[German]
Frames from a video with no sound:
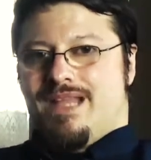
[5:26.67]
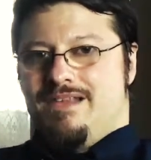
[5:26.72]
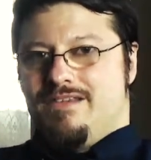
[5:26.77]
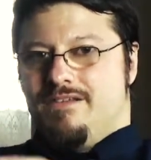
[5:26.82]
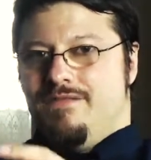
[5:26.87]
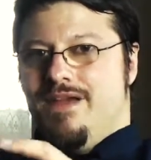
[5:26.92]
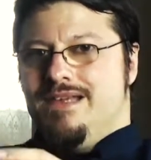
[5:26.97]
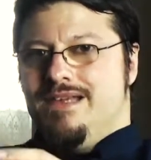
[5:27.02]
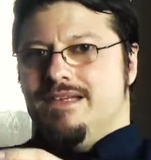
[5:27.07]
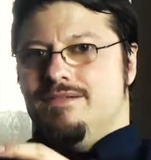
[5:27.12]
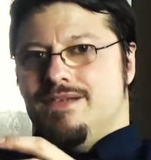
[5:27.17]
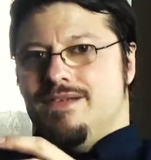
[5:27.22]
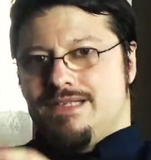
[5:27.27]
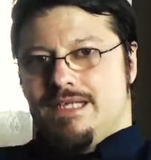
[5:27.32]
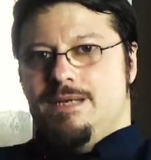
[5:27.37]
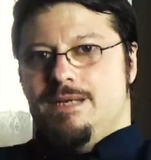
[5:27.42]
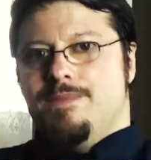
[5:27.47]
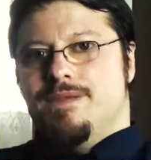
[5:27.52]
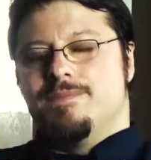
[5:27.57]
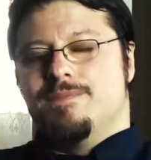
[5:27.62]
Also wenn es etwas
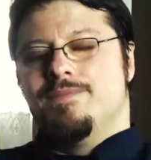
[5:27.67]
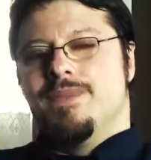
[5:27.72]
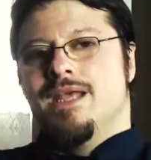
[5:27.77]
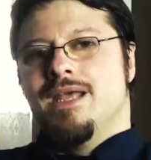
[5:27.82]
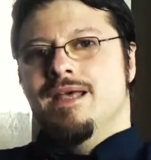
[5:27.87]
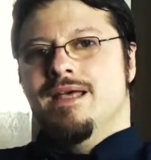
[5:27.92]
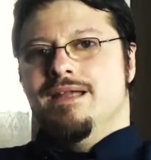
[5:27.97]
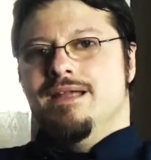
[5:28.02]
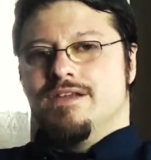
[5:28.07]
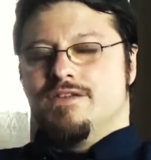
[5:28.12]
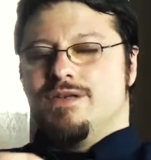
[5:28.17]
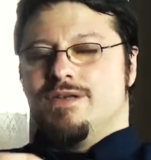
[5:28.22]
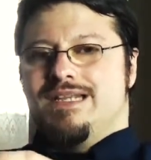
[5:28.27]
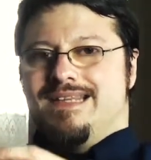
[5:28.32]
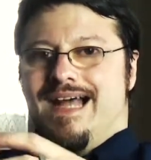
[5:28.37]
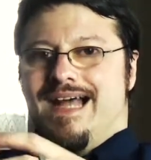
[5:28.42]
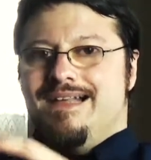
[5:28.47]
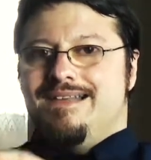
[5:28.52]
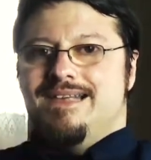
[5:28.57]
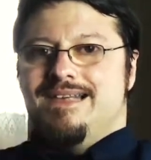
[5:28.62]
gibt, das du dir
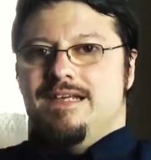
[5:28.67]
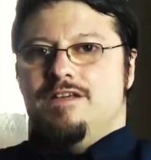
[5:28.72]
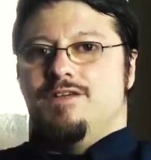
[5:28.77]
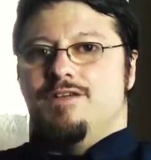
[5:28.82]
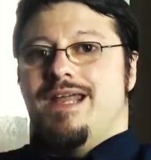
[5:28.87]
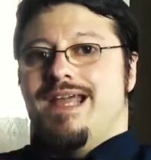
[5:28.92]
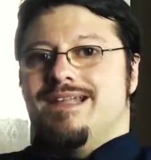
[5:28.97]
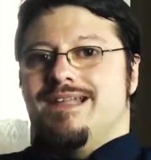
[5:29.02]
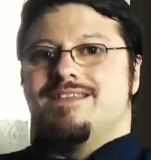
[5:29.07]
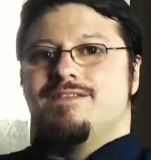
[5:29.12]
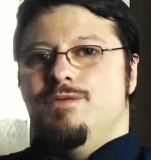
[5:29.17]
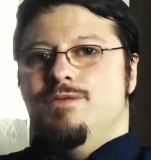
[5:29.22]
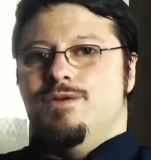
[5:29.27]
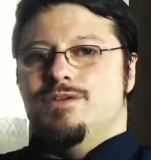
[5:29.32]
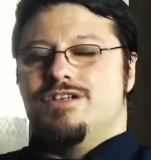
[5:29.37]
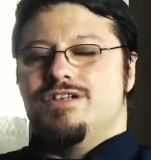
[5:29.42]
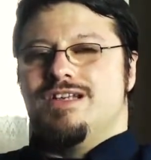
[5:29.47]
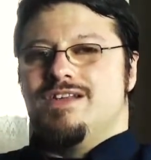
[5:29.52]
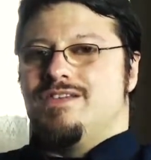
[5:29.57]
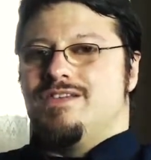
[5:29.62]
tatsächlich von Herzen
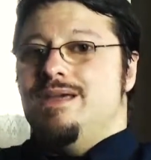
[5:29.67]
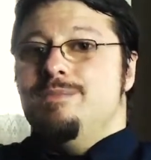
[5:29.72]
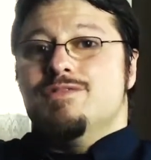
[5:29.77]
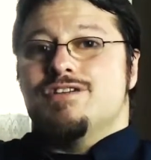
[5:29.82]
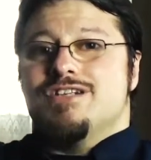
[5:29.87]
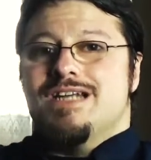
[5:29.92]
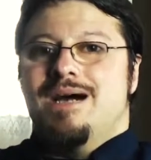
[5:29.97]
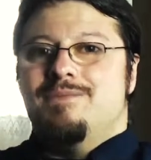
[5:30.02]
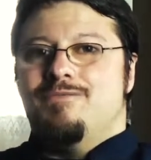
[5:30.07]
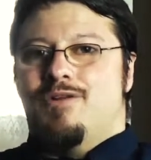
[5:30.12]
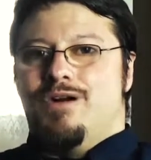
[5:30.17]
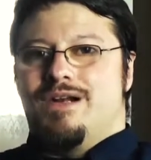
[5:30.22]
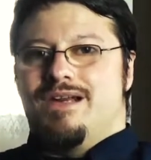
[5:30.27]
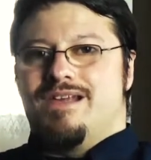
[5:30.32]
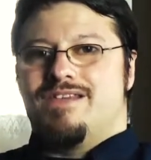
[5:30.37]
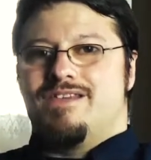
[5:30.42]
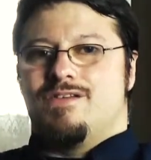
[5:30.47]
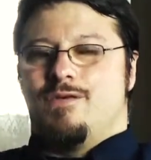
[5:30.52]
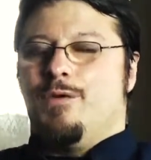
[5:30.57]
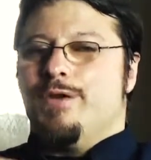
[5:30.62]
wünschst, das du immer schon haben
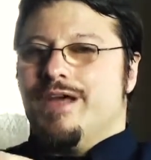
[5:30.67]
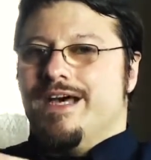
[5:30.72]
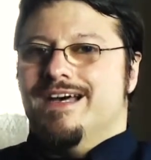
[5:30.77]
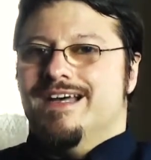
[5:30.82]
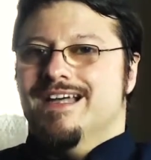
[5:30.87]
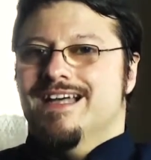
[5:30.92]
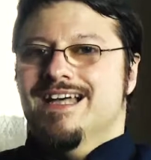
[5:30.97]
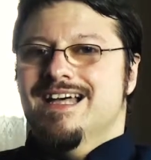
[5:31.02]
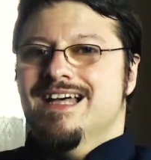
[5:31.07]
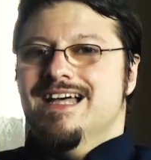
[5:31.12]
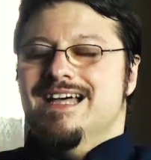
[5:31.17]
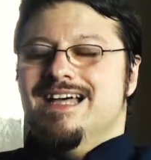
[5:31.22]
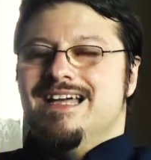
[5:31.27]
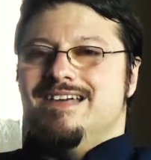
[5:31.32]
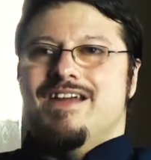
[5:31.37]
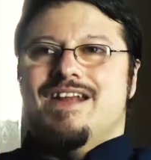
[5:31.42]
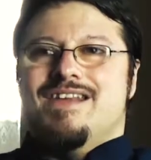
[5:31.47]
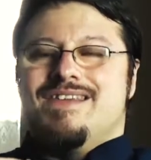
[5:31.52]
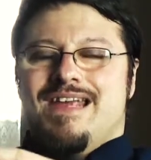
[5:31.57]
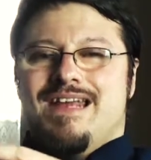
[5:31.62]
wolltest, oder
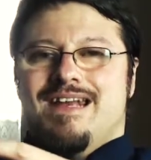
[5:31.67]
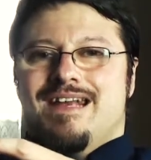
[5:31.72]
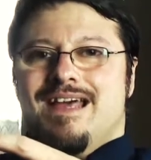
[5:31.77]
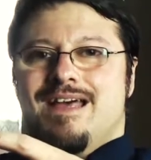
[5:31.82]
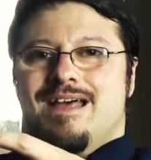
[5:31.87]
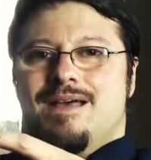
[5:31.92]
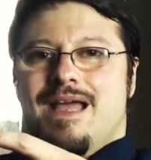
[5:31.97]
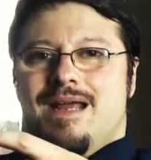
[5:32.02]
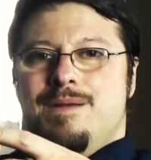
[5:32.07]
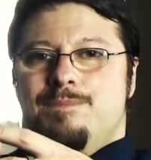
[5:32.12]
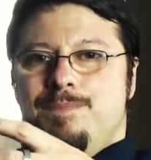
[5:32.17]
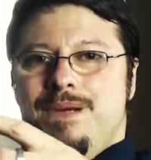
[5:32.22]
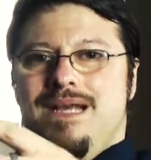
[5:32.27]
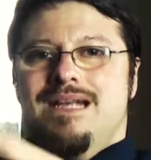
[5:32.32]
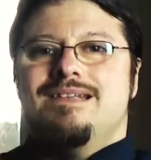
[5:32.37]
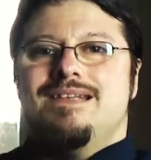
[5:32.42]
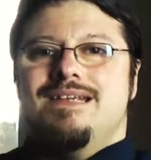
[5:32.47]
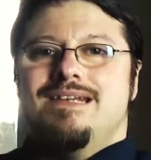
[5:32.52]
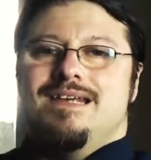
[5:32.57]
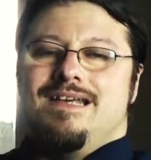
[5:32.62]
wenn es ein, äh, ein
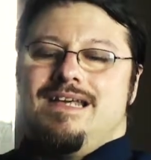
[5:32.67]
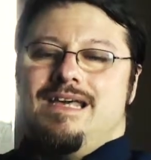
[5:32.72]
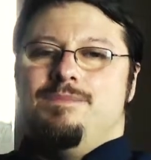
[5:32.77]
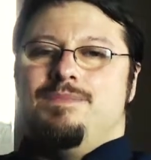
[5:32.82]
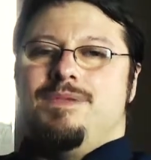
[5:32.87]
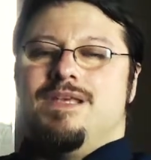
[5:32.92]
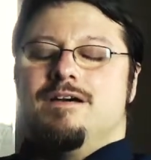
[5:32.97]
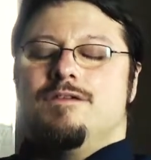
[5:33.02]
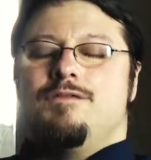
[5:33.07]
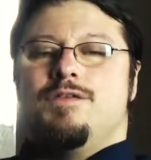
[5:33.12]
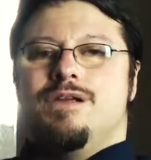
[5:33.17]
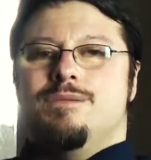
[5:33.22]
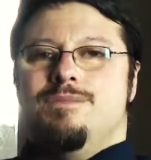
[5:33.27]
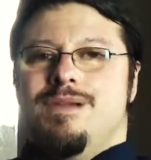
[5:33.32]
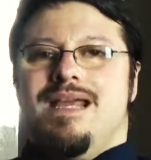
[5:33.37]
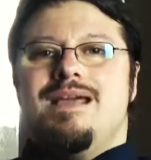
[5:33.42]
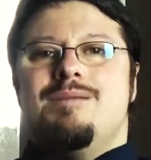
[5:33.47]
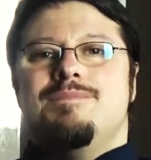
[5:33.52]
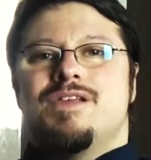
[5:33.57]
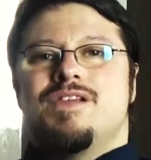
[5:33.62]
Bild in dir gibt, ja, von dem
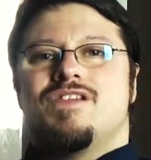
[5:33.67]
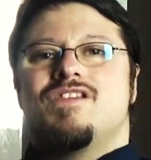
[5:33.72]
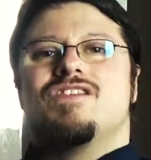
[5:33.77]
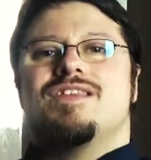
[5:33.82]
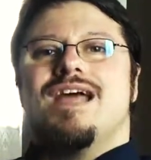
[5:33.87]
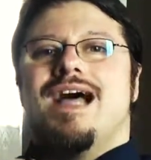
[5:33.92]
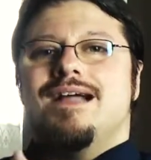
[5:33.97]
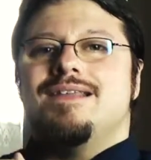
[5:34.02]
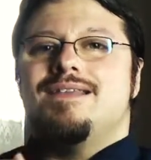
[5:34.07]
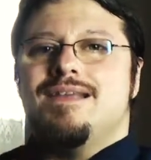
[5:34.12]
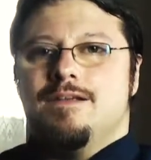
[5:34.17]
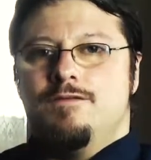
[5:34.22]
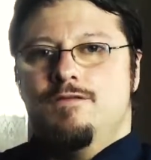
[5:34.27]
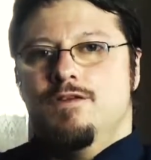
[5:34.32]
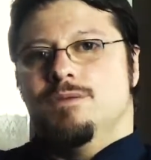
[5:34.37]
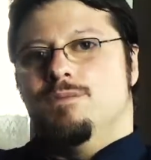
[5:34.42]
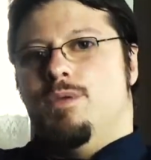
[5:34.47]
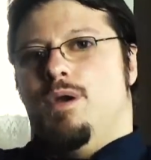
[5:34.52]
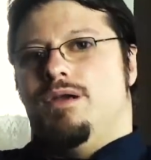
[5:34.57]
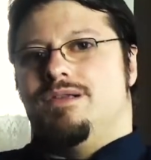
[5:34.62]
Leben, das du tatsächlich
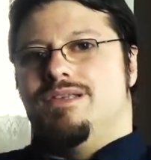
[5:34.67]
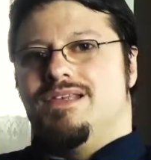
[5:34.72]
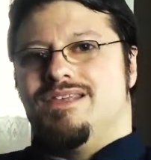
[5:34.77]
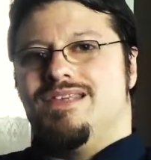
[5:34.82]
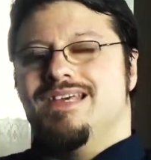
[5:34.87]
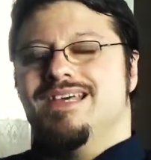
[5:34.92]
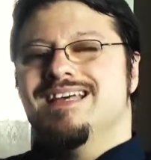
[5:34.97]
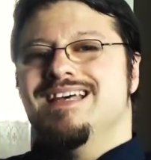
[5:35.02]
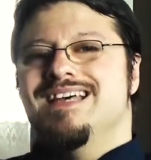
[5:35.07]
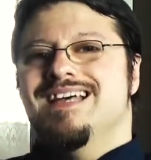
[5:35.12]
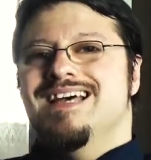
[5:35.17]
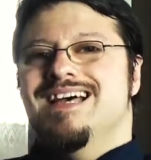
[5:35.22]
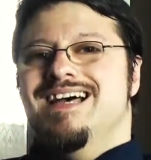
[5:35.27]
führen möchtest, ja,